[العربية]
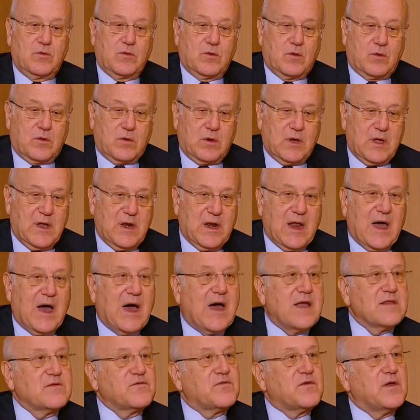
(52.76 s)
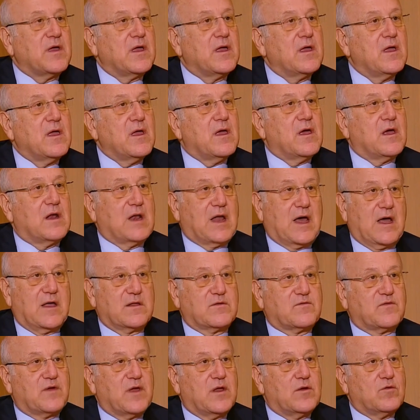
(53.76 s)
آه، بهذا الخط
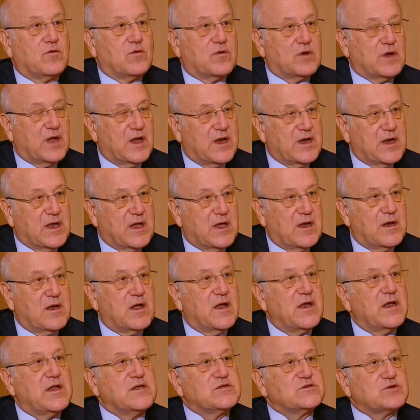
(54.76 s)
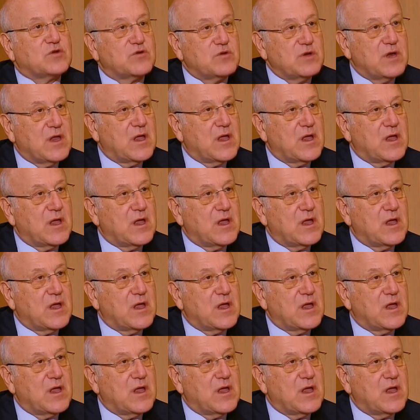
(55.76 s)
آه،